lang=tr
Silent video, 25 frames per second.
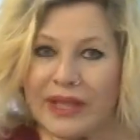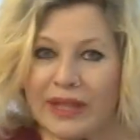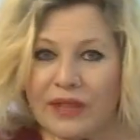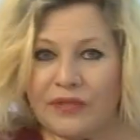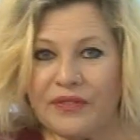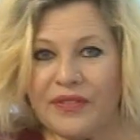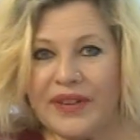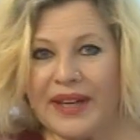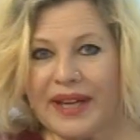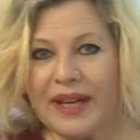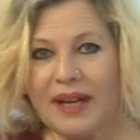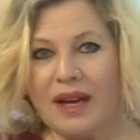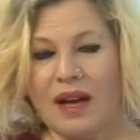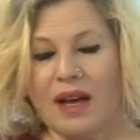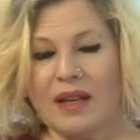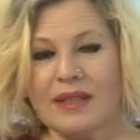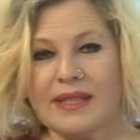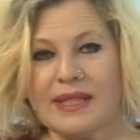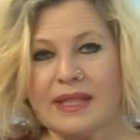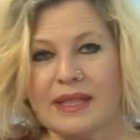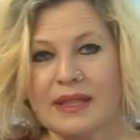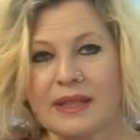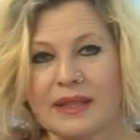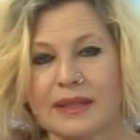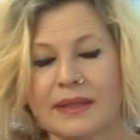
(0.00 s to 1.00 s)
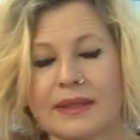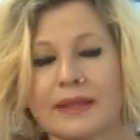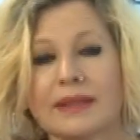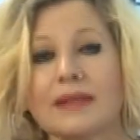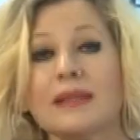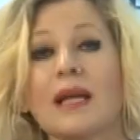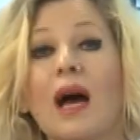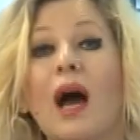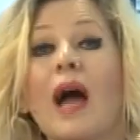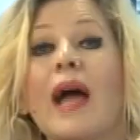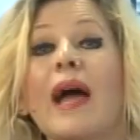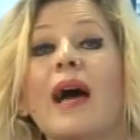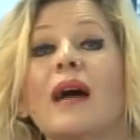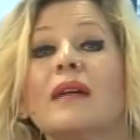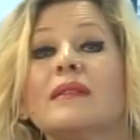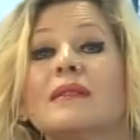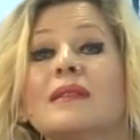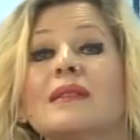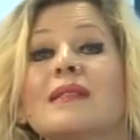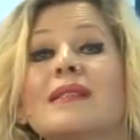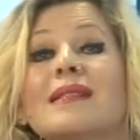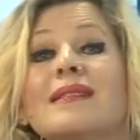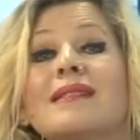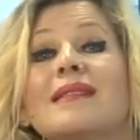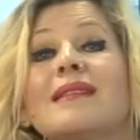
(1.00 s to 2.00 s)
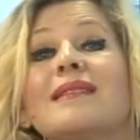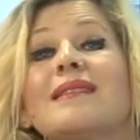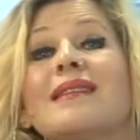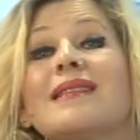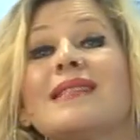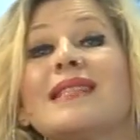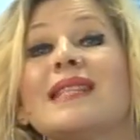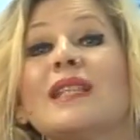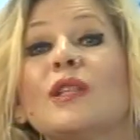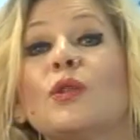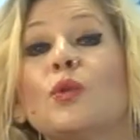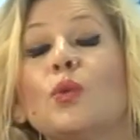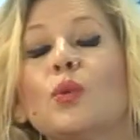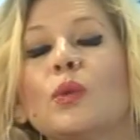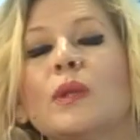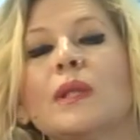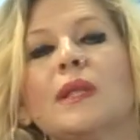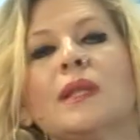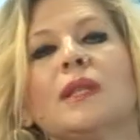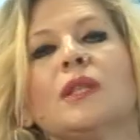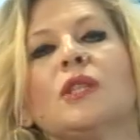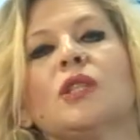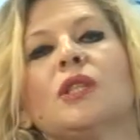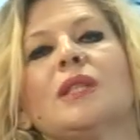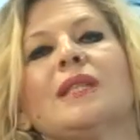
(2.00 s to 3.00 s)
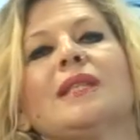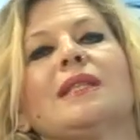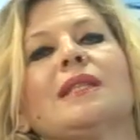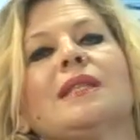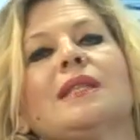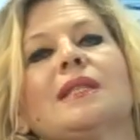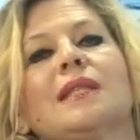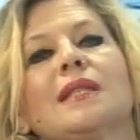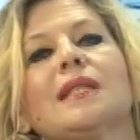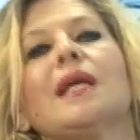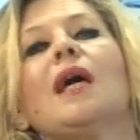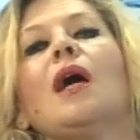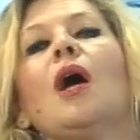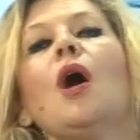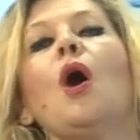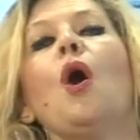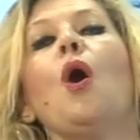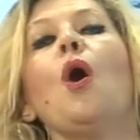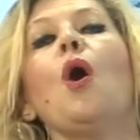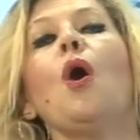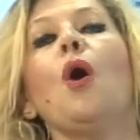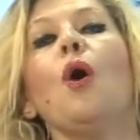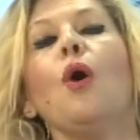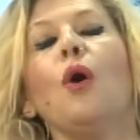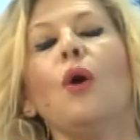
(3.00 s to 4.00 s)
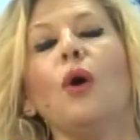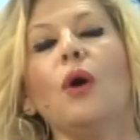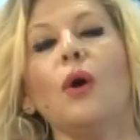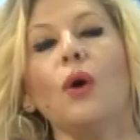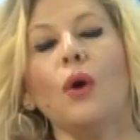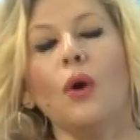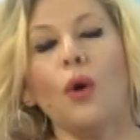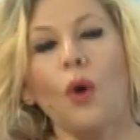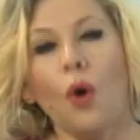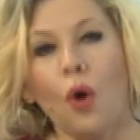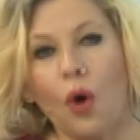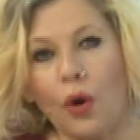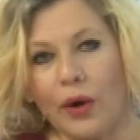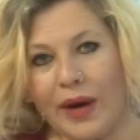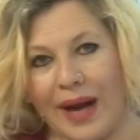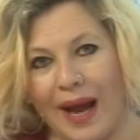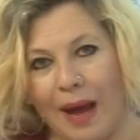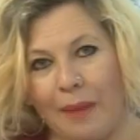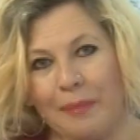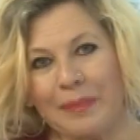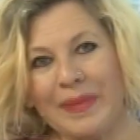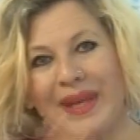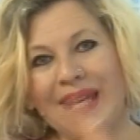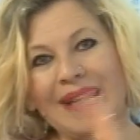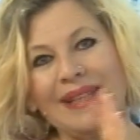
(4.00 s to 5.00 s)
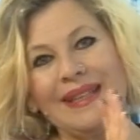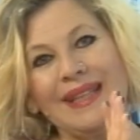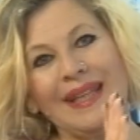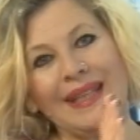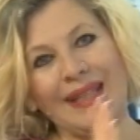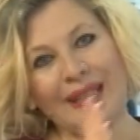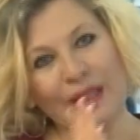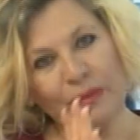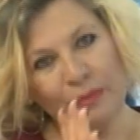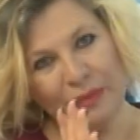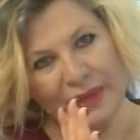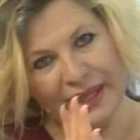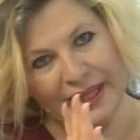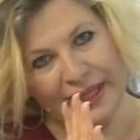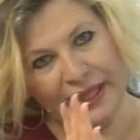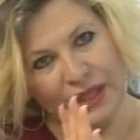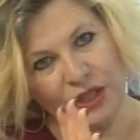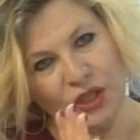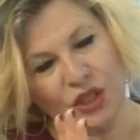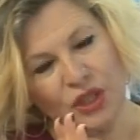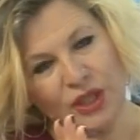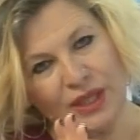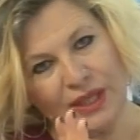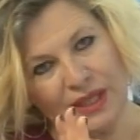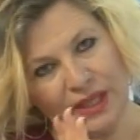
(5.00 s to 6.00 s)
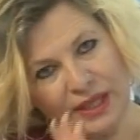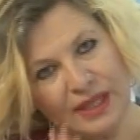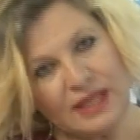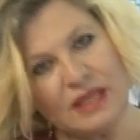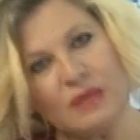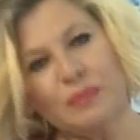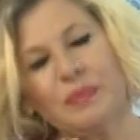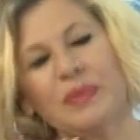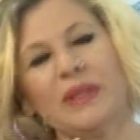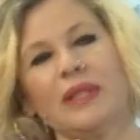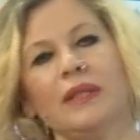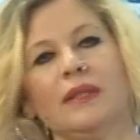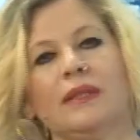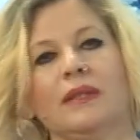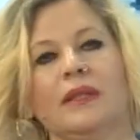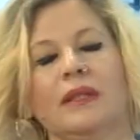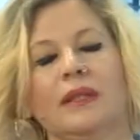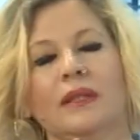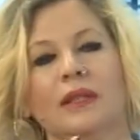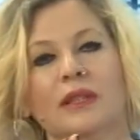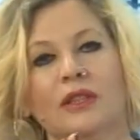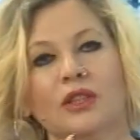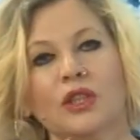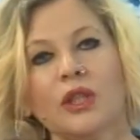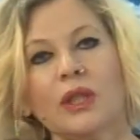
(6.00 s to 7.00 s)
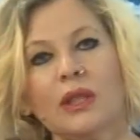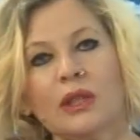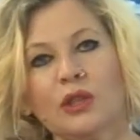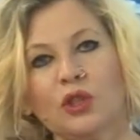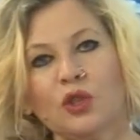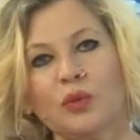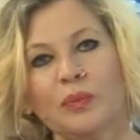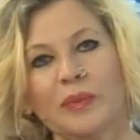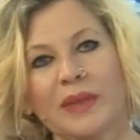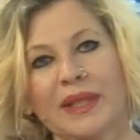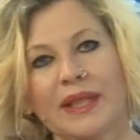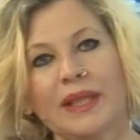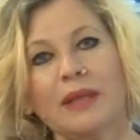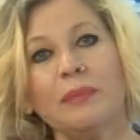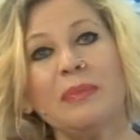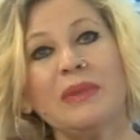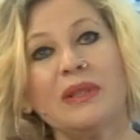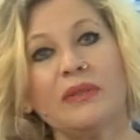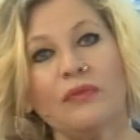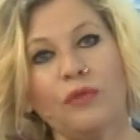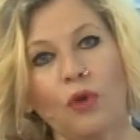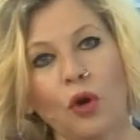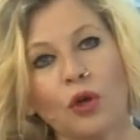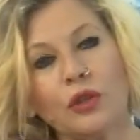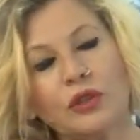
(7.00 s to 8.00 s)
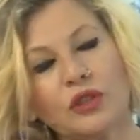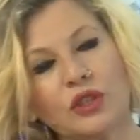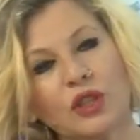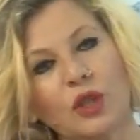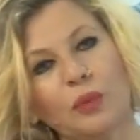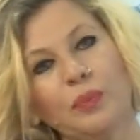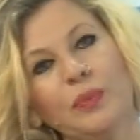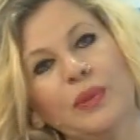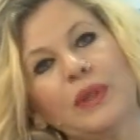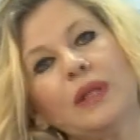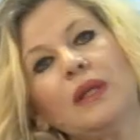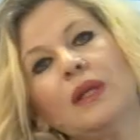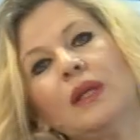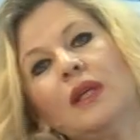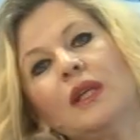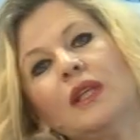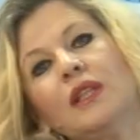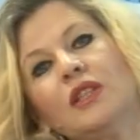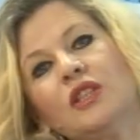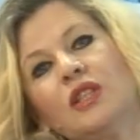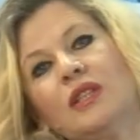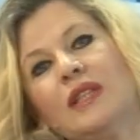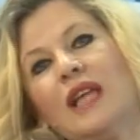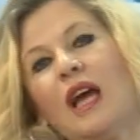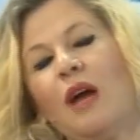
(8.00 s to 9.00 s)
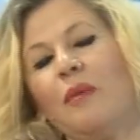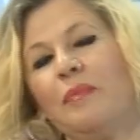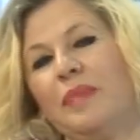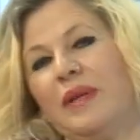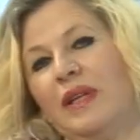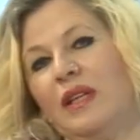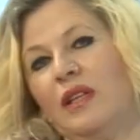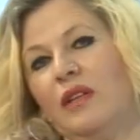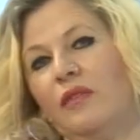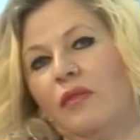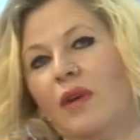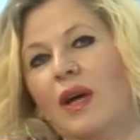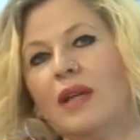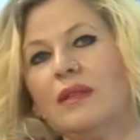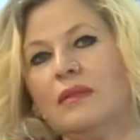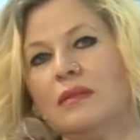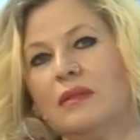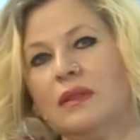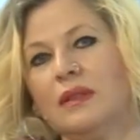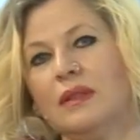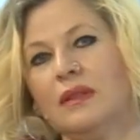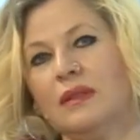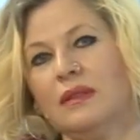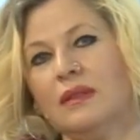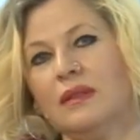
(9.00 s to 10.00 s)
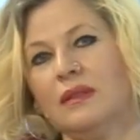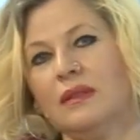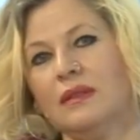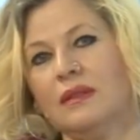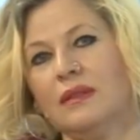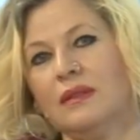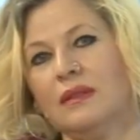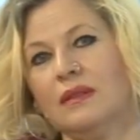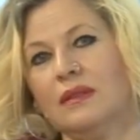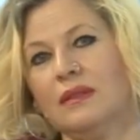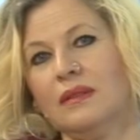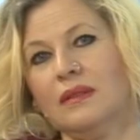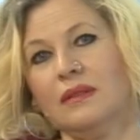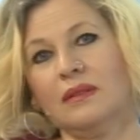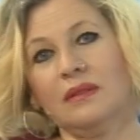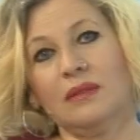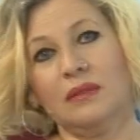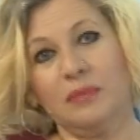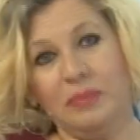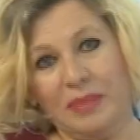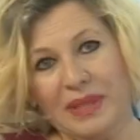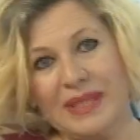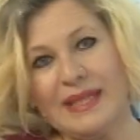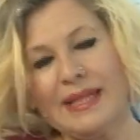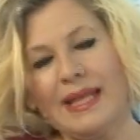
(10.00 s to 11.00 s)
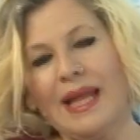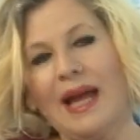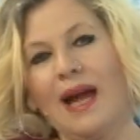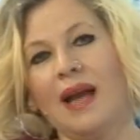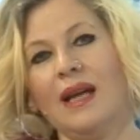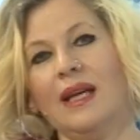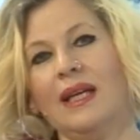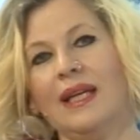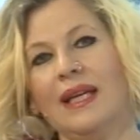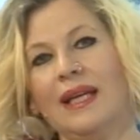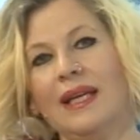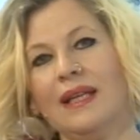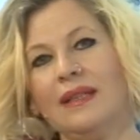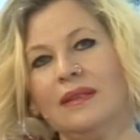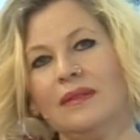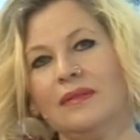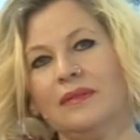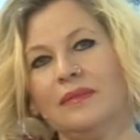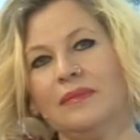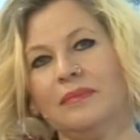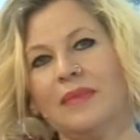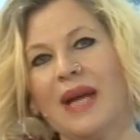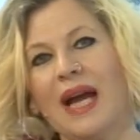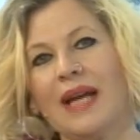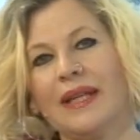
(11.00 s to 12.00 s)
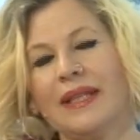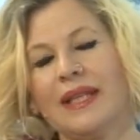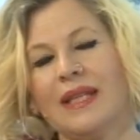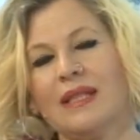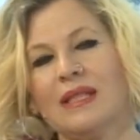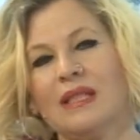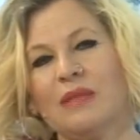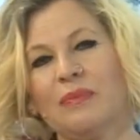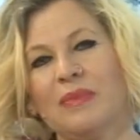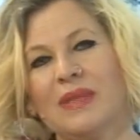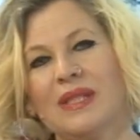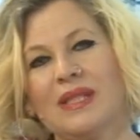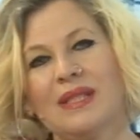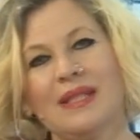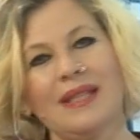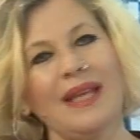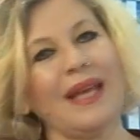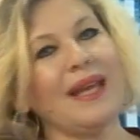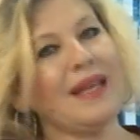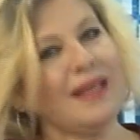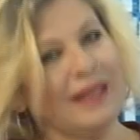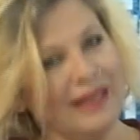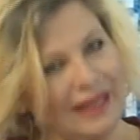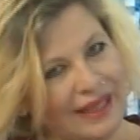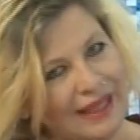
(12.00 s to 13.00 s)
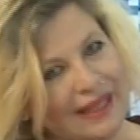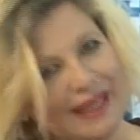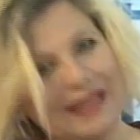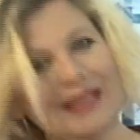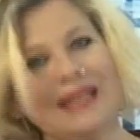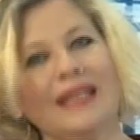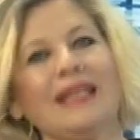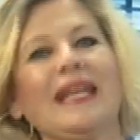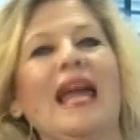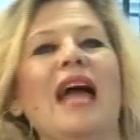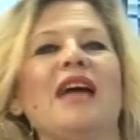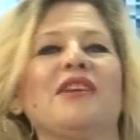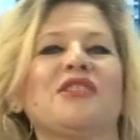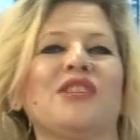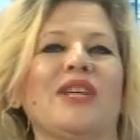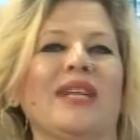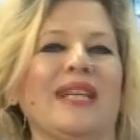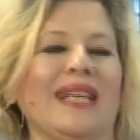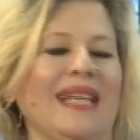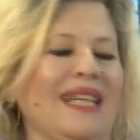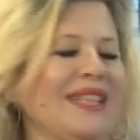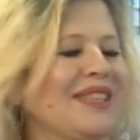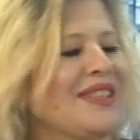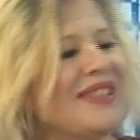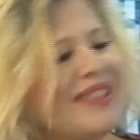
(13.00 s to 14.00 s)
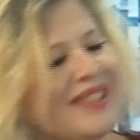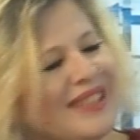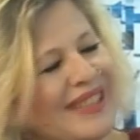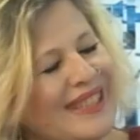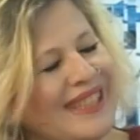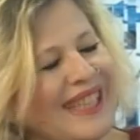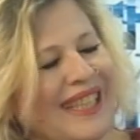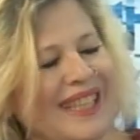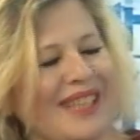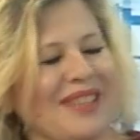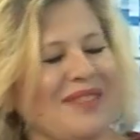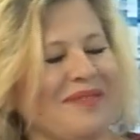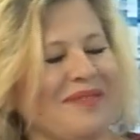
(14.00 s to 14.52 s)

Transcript: frekanslarının hayatınızda nasıl kullanacağınızı e, öğrenmeye deneyimleyeceğiniz bir e, çalışmayı, bir workshop'ı Çiğdem Pehlivan e, bizlerle merkezimizde gerçekleştirecek.